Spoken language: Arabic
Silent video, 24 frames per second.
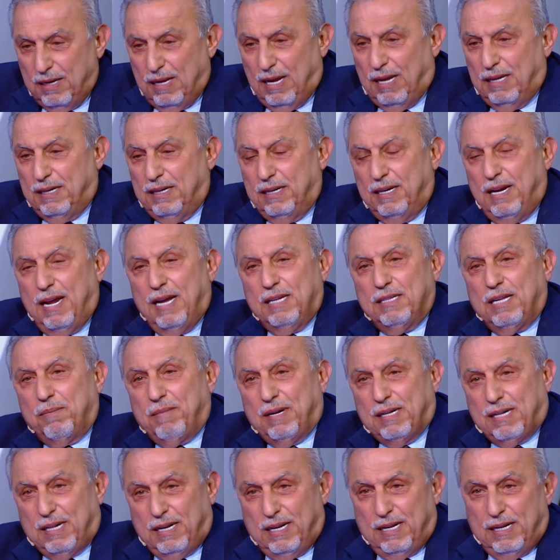يعني نادر
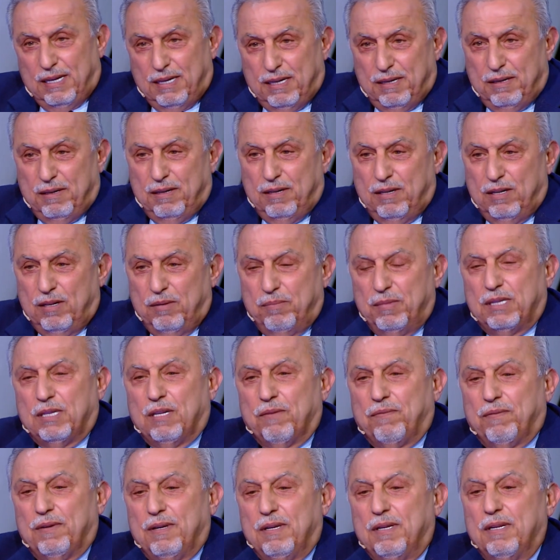ما تلاقي آه،
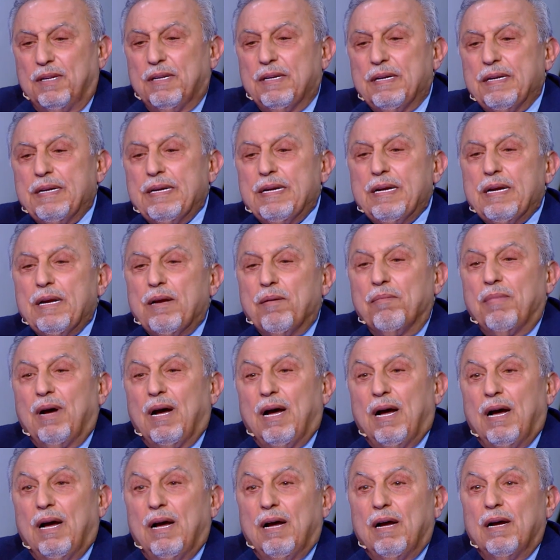متفقين
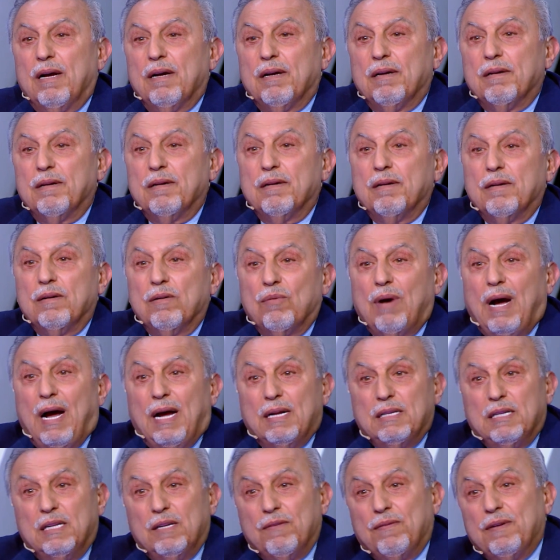بقى
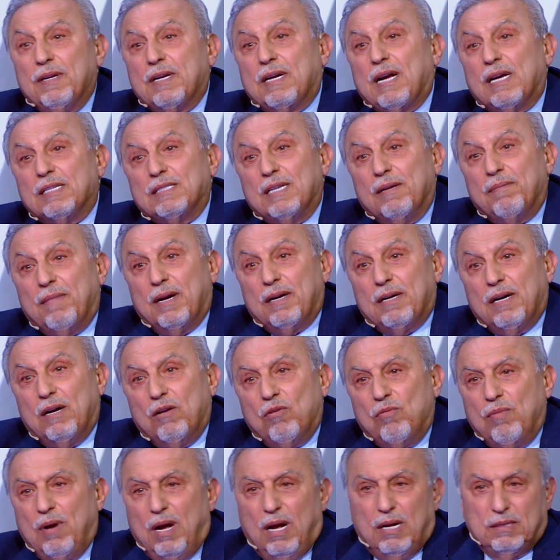وعدني فيه كذا مرة
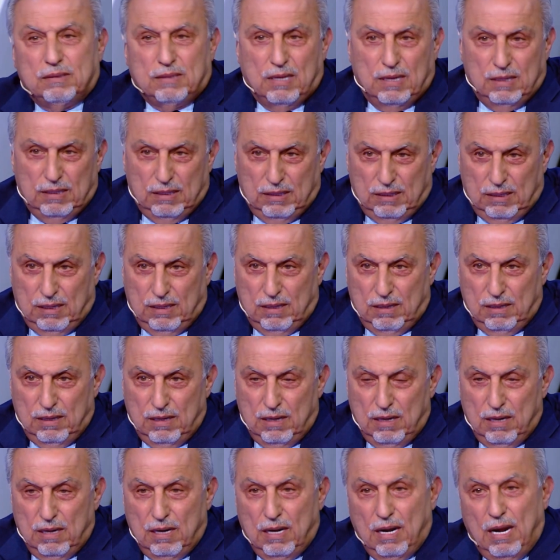وما أعطاني إياه
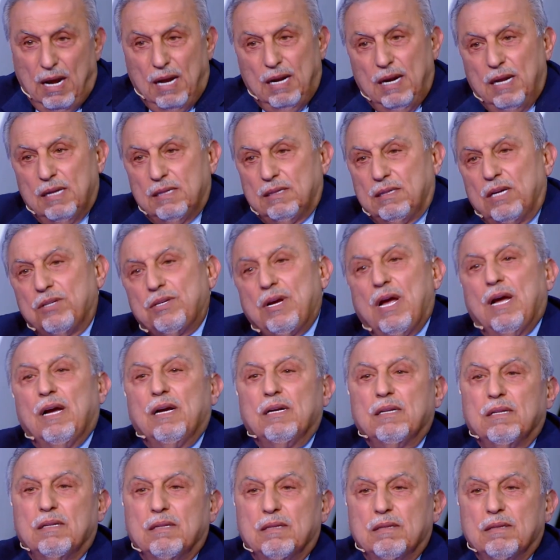أنا
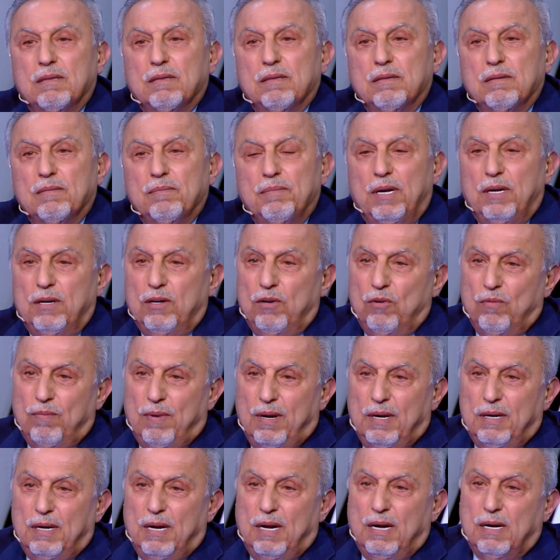اتجهت بيني
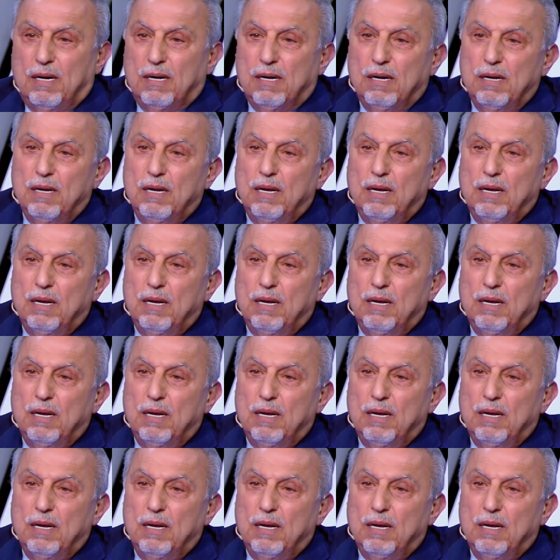وبينك